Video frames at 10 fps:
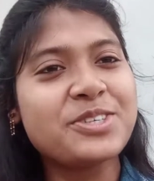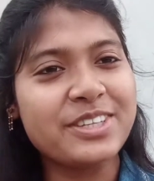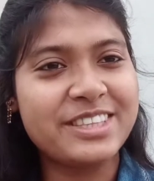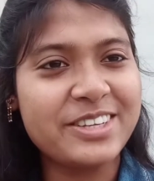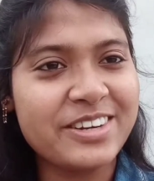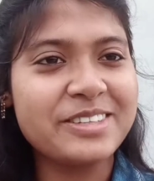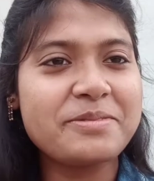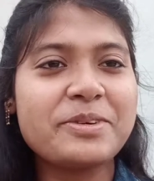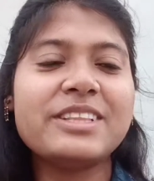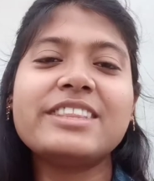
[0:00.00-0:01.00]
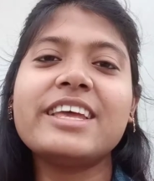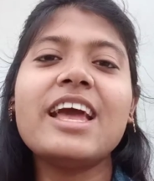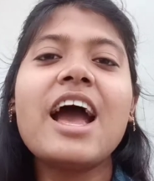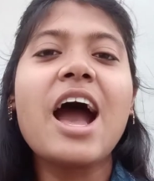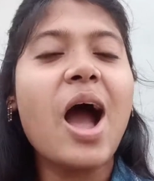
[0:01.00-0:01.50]
সত্যি কথা বলতে
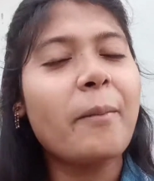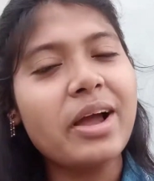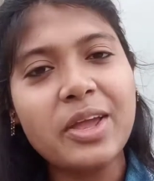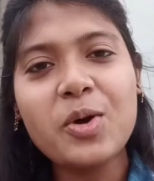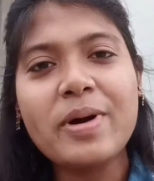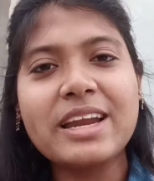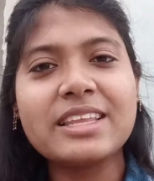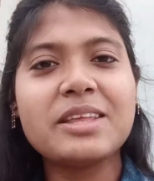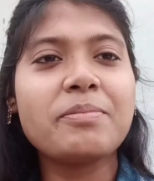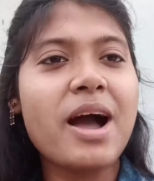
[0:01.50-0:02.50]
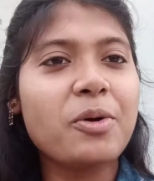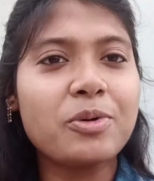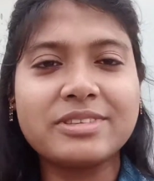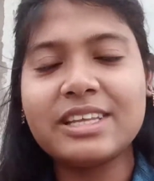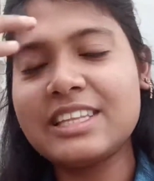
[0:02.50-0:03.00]
আমাকেও বাড়িতে মা
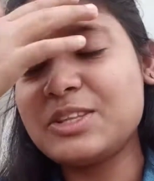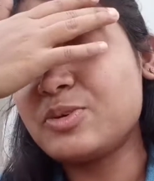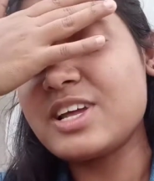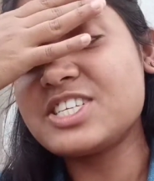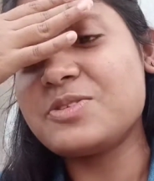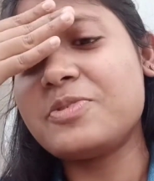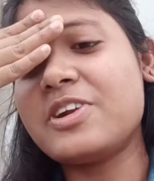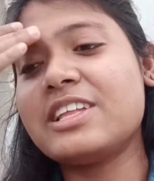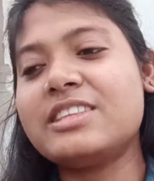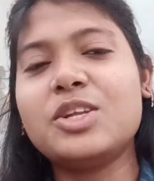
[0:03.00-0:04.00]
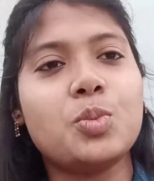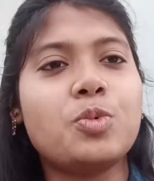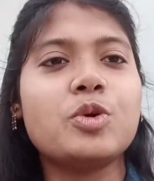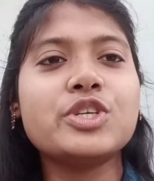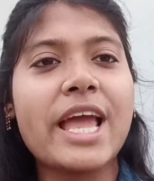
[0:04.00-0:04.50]
করতে দিত না শিবরাত্রি
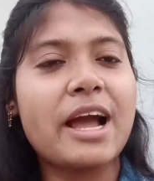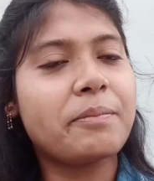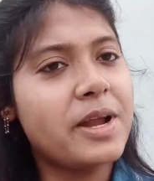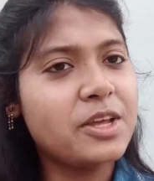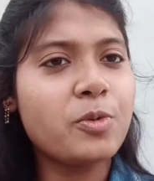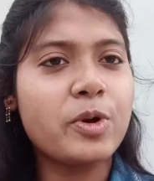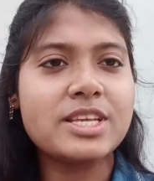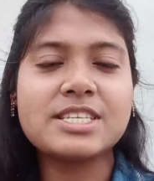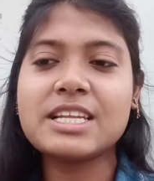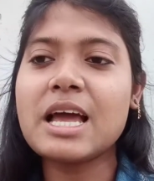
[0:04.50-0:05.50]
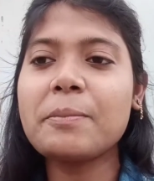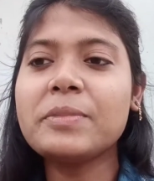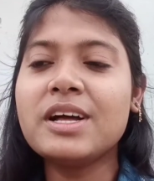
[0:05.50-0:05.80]
উপোস একবারই করেছিলাম